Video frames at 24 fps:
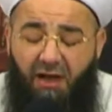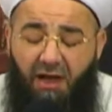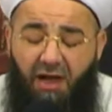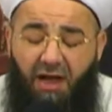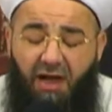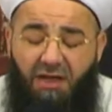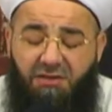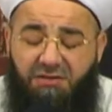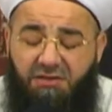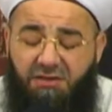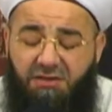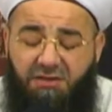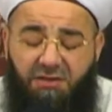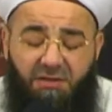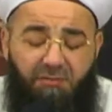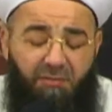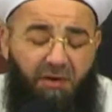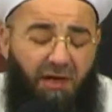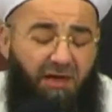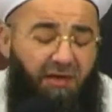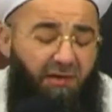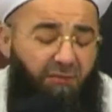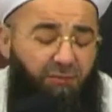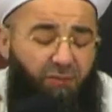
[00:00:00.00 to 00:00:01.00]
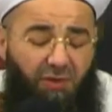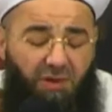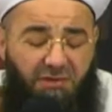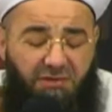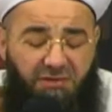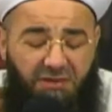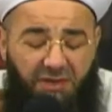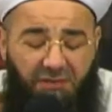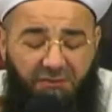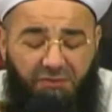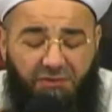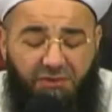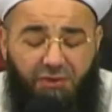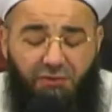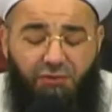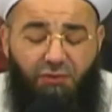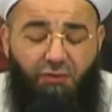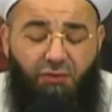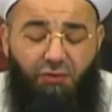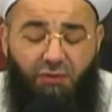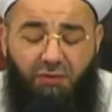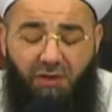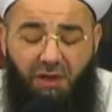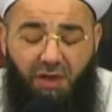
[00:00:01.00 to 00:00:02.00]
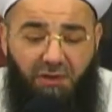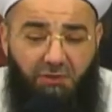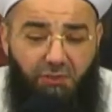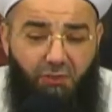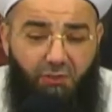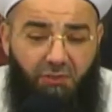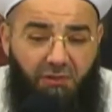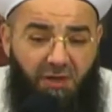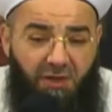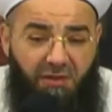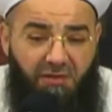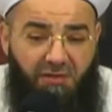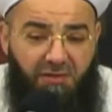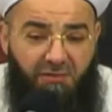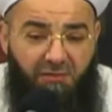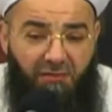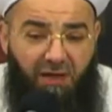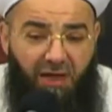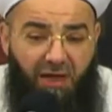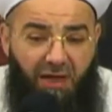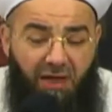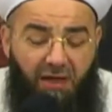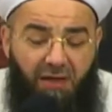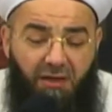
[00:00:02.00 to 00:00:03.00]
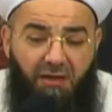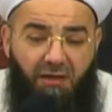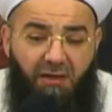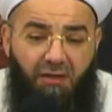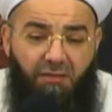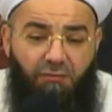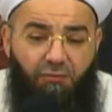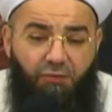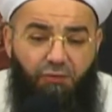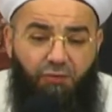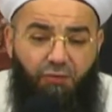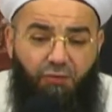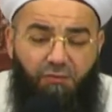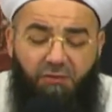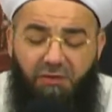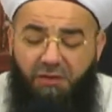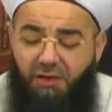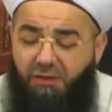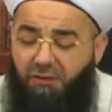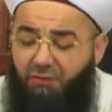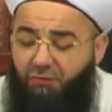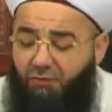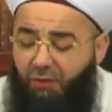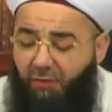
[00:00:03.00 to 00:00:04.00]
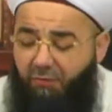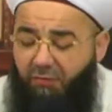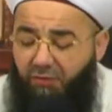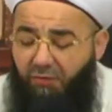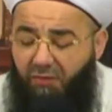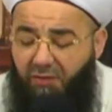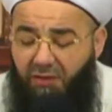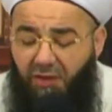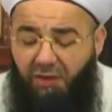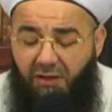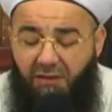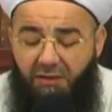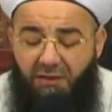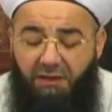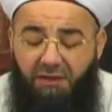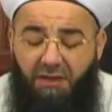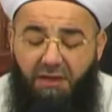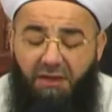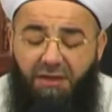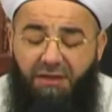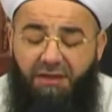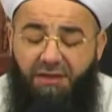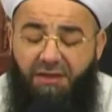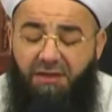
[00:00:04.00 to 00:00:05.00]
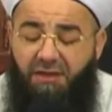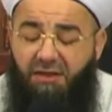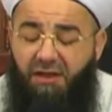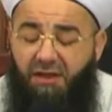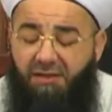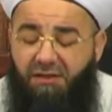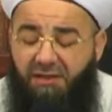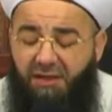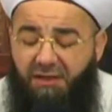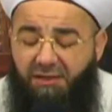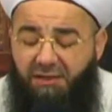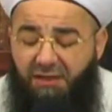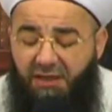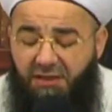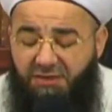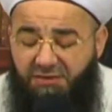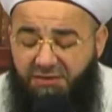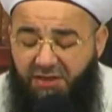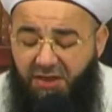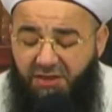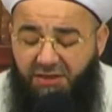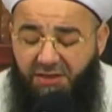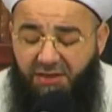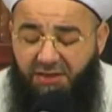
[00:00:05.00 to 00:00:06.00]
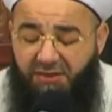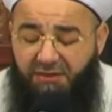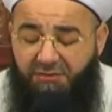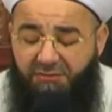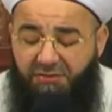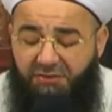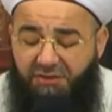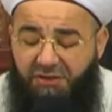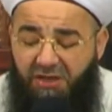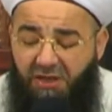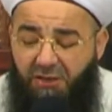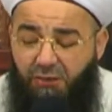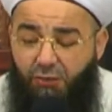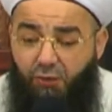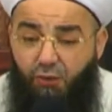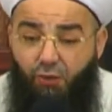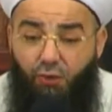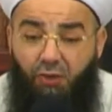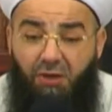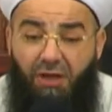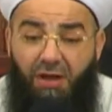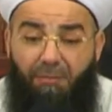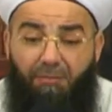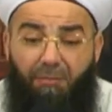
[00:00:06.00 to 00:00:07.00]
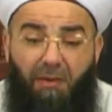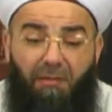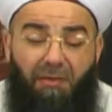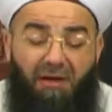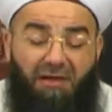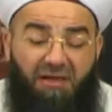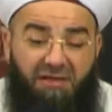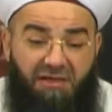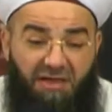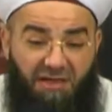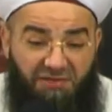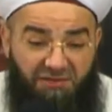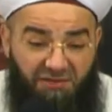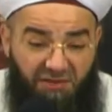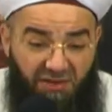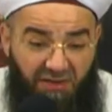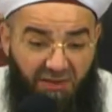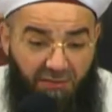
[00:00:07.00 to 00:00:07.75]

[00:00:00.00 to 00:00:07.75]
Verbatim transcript: Asi ırmağına. Burasından bir şey sokuyorlar, atıyorlar ırmağa. Bütün milleti topluyorlar. İran'dan şey getirmişler, kül yapma makinesi.